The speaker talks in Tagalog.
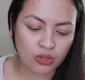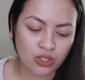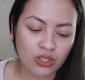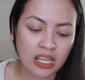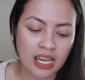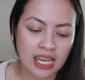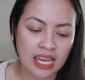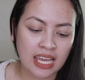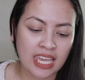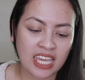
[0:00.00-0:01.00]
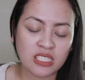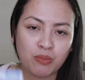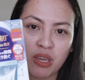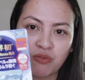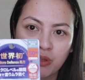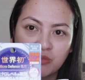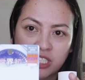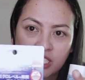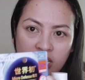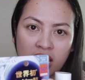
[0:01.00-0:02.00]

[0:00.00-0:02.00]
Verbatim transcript: So, yun na nga, SPF 50